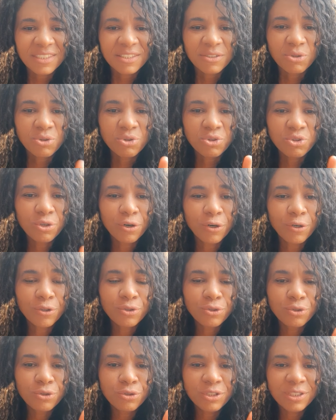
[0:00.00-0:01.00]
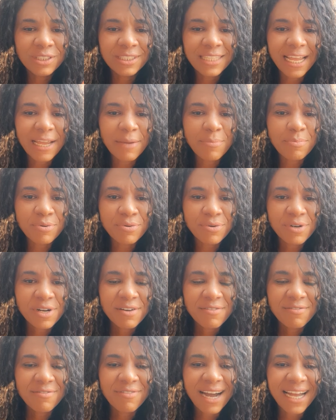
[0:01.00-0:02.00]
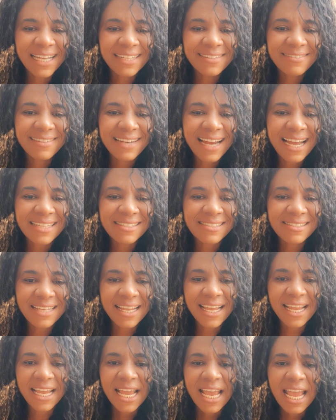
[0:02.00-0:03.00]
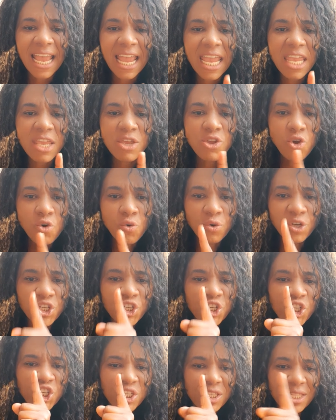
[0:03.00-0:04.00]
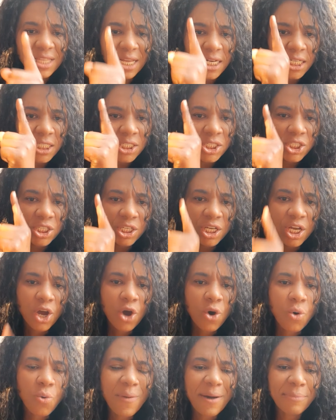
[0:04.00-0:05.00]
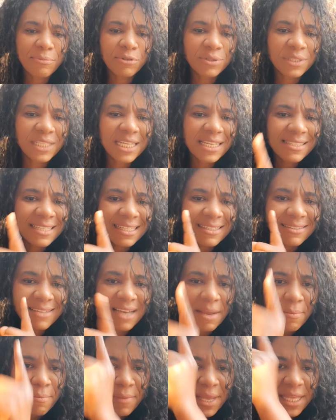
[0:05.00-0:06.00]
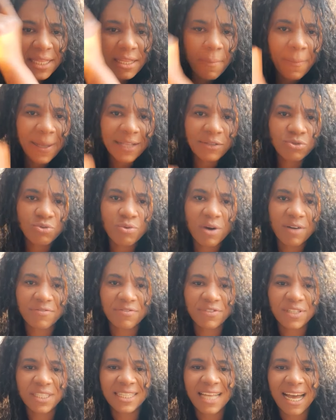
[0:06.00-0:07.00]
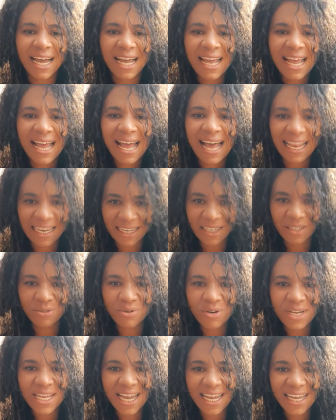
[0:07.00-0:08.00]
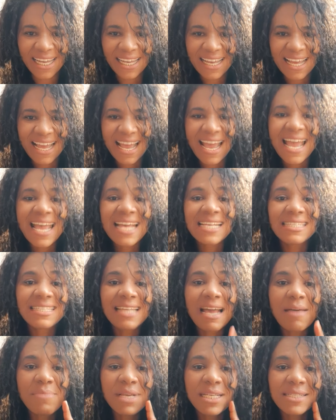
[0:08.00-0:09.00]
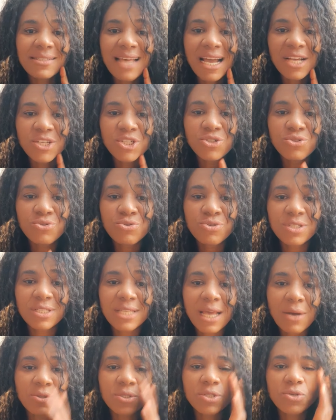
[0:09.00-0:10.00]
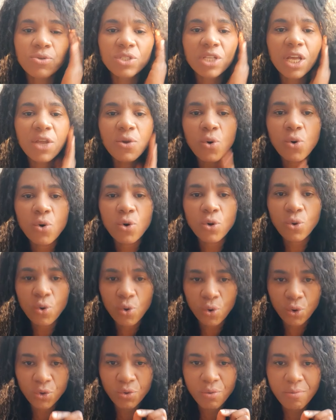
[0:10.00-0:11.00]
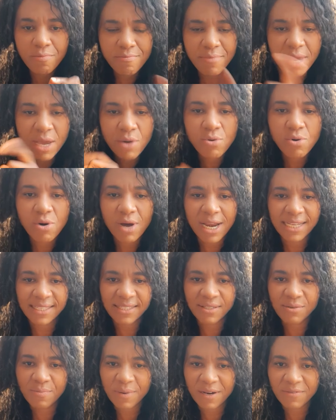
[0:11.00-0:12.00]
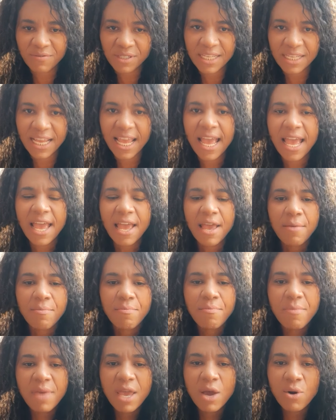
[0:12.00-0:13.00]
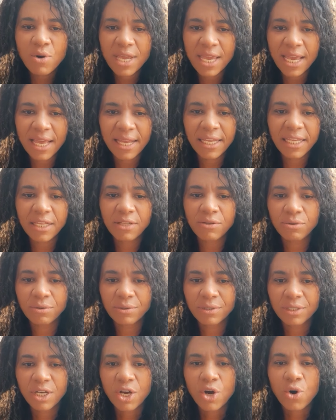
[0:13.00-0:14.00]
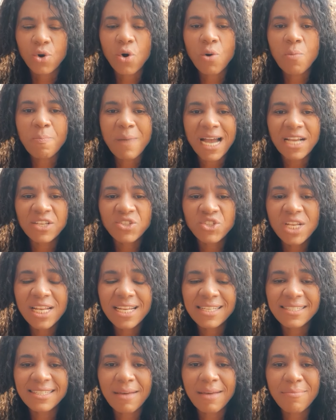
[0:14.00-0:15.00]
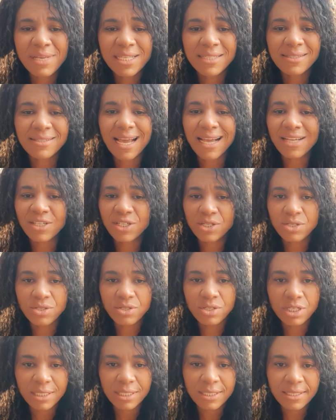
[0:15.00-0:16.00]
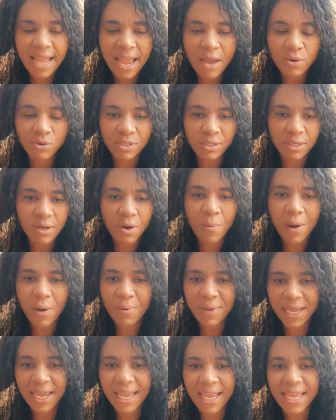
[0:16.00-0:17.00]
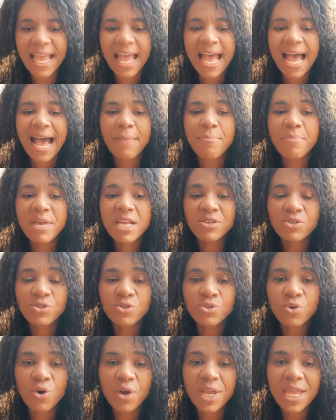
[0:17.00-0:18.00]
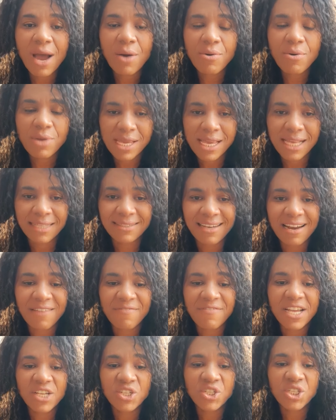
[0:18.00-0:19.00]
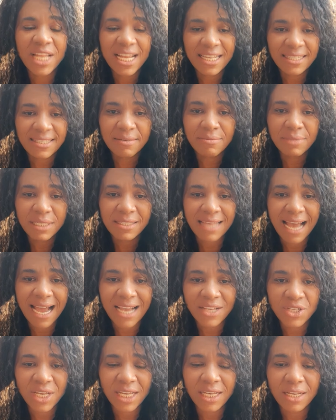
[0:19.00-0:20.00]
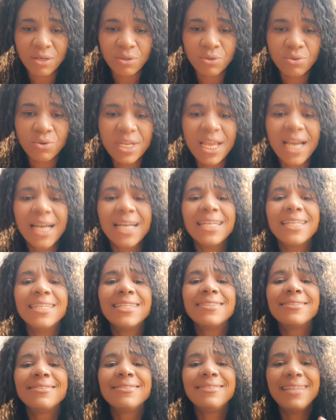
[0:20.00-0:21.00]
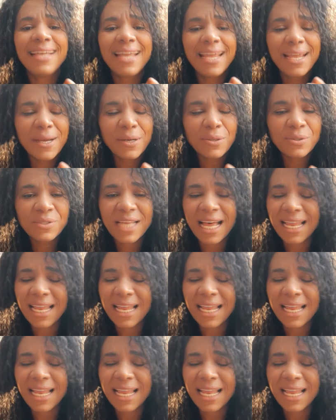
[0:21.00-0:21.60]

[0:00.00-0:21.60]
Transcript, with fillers: O dono do tempo vai trazer em um instante uma mudança tremenda para a tua vida. Aleluia! Essa é a mensagem dos céus que o Senhor colocou no meu coração para você. Meu querido, compartilhe essa mensagem de Deus com alguém. Abençoe alguém através dessa mensagem. Aleluia! Deus,